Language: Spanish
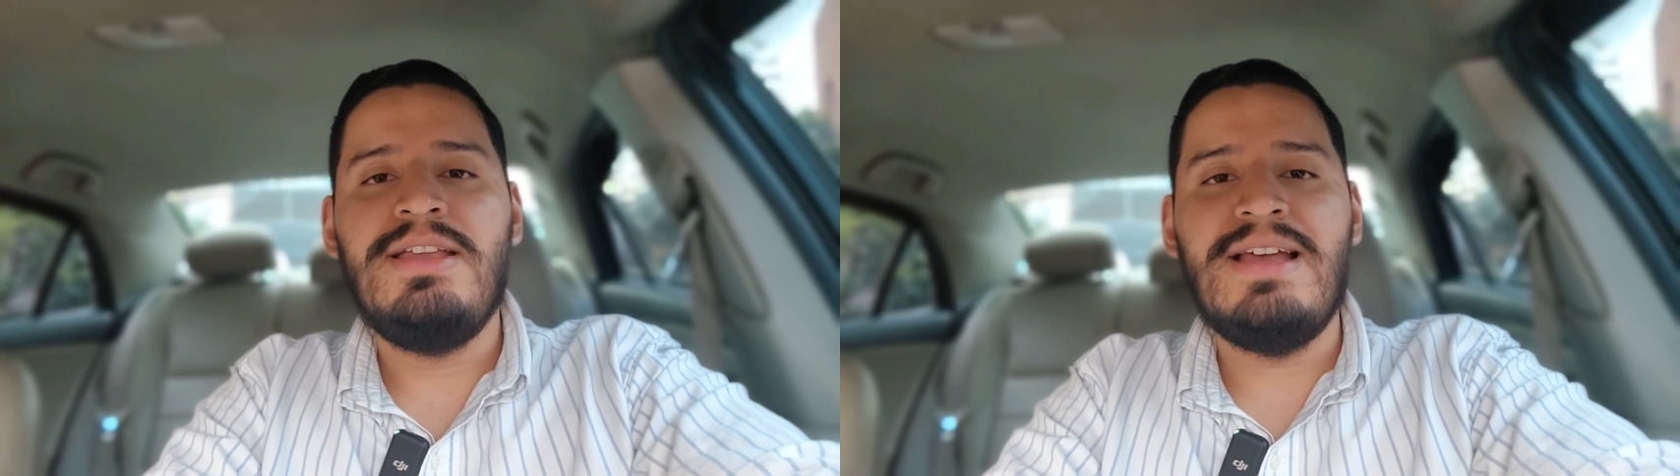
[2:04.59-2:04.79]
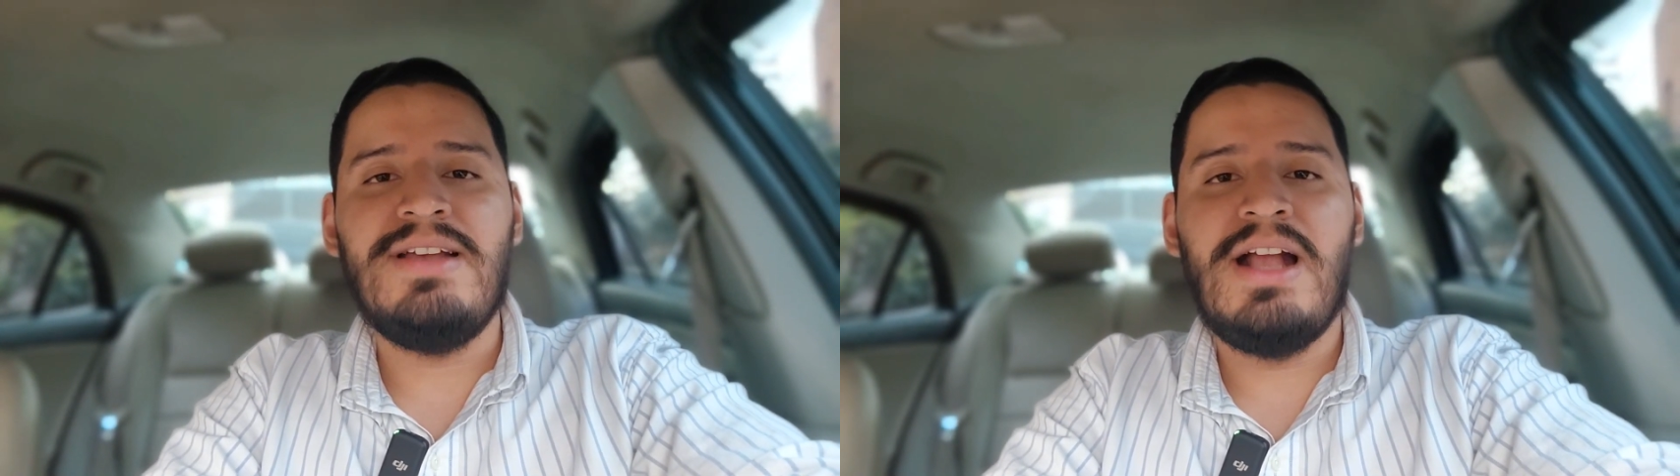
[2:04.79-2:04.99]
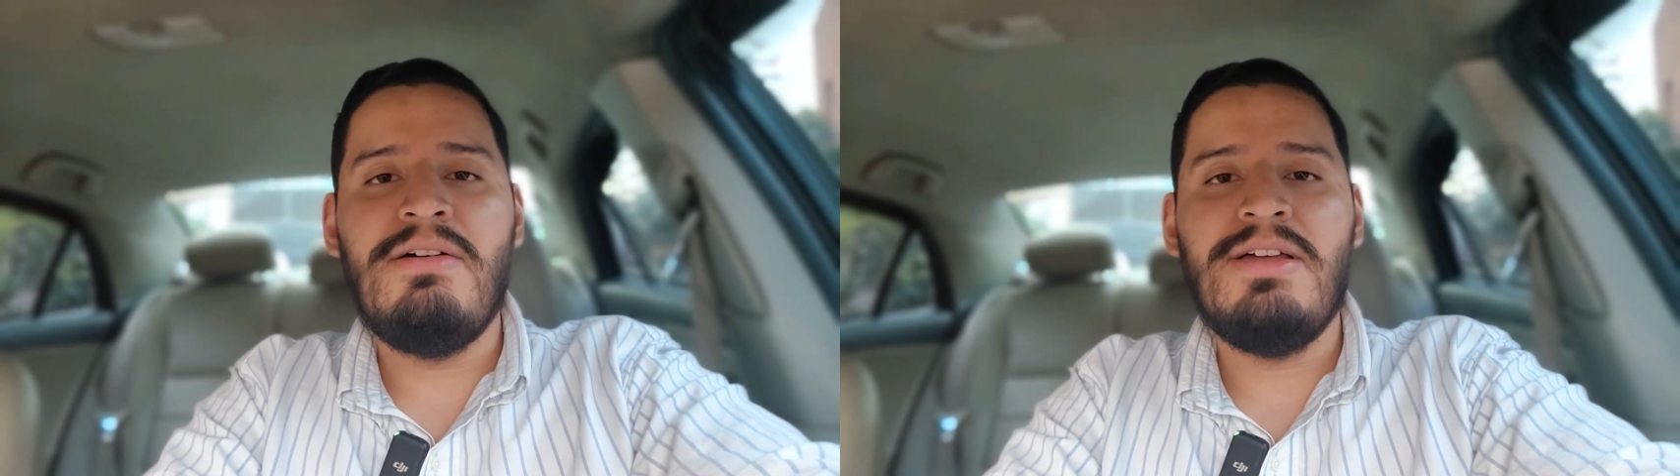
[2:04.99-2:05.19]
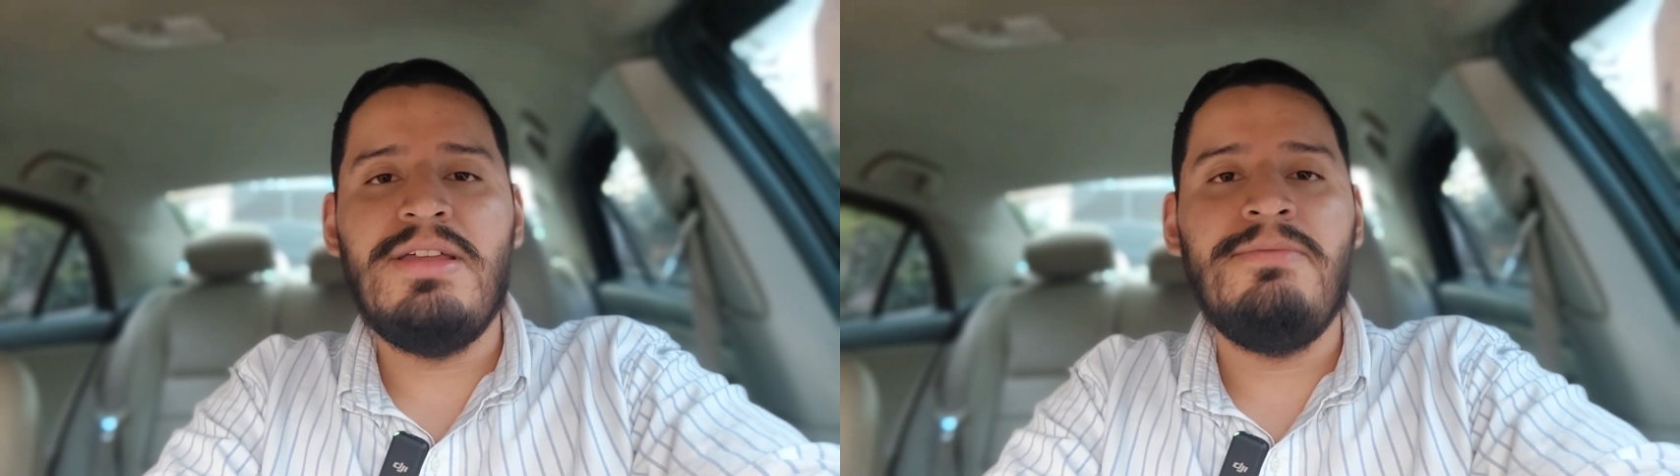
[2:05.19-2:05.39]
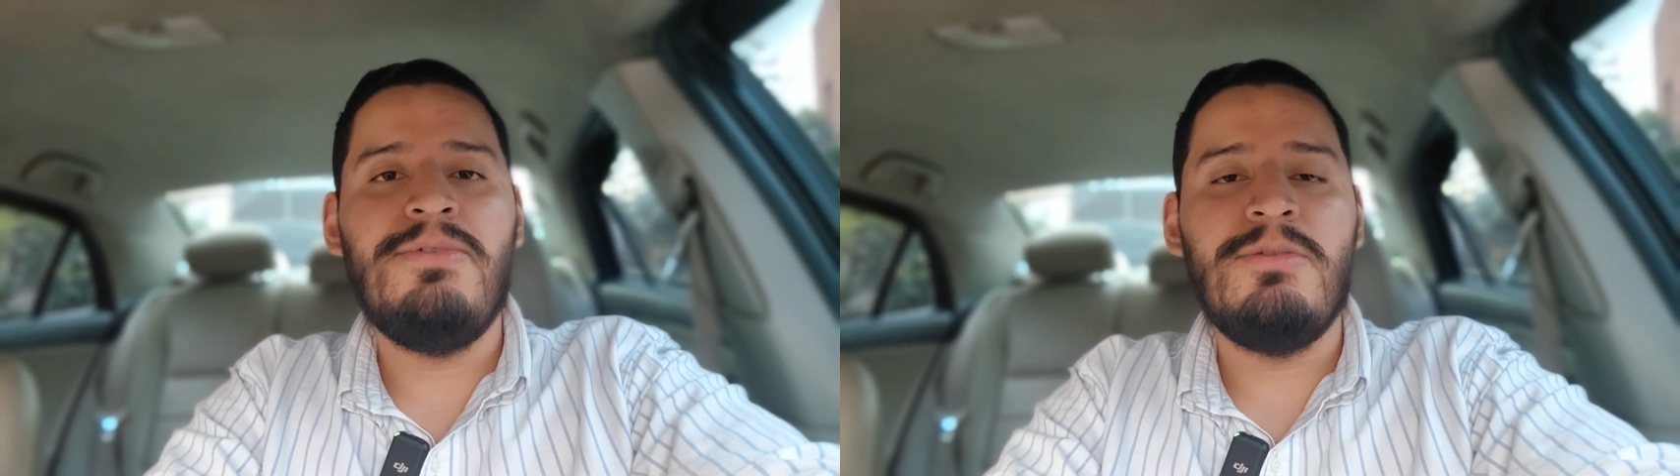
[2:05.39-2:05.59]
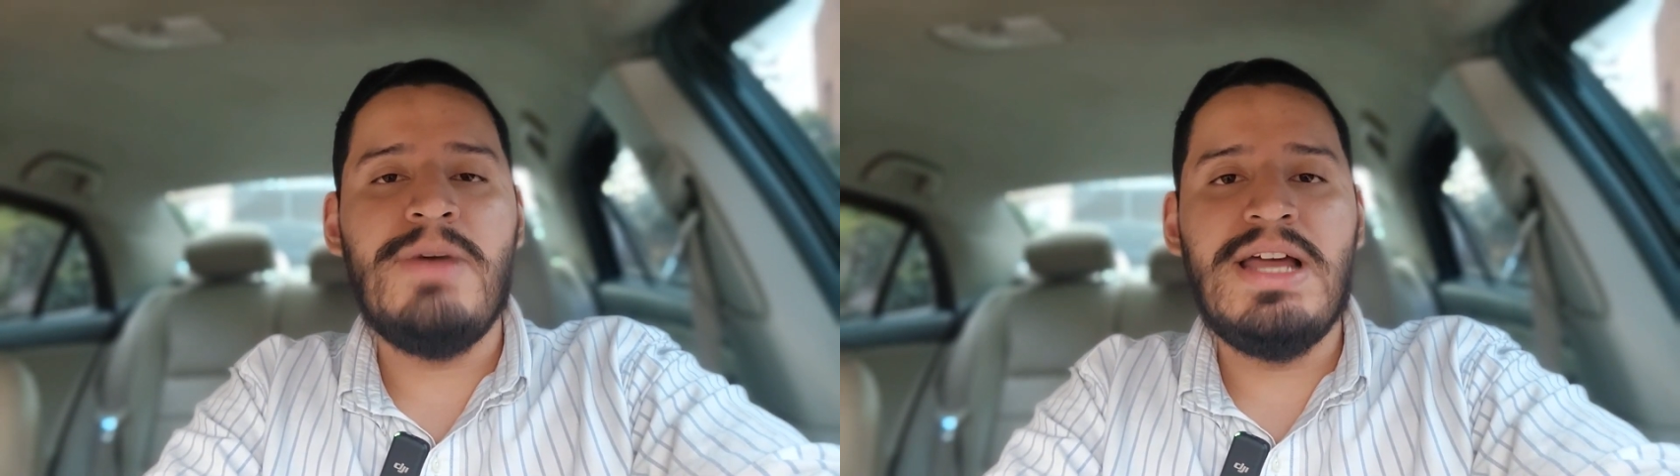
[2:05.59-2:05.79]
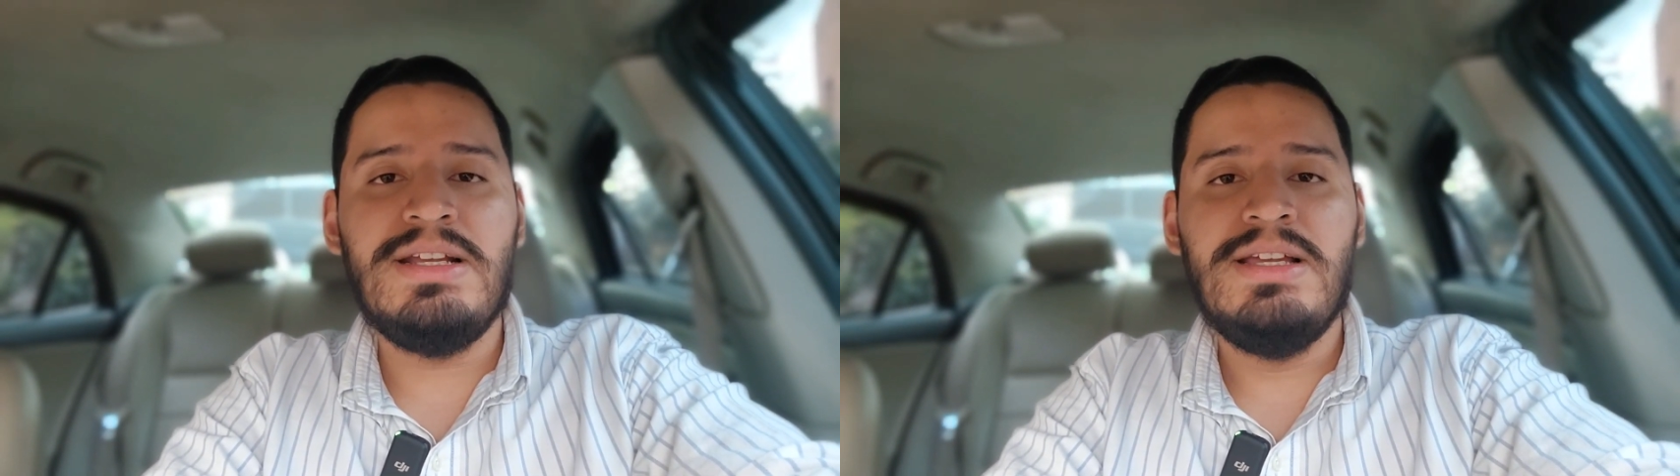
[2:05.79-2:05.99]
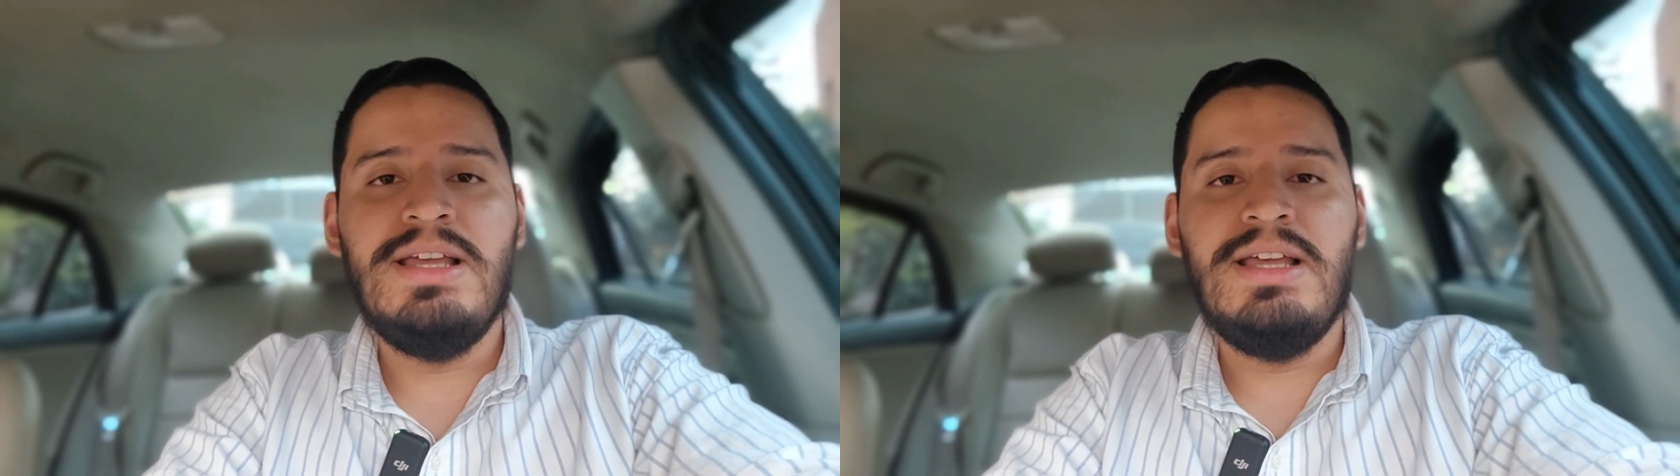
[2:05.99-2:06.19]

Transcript: Ya se acaba de informar